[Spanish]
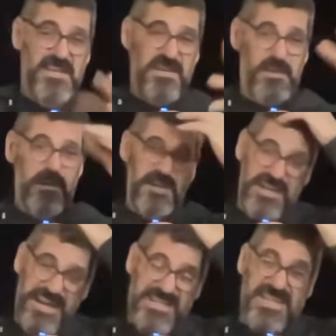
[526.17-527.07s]
eh,
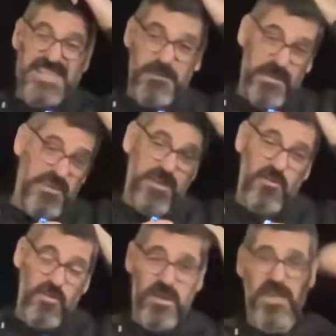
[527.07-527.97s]
casi
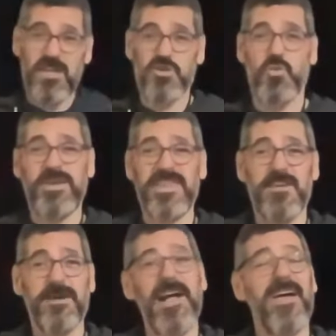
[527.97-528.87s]
simétricos de subida
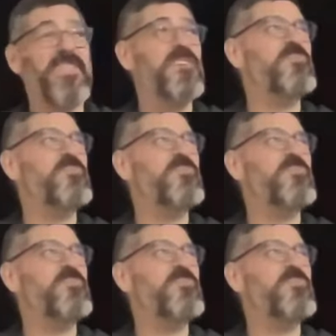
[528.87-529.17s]
y bajada.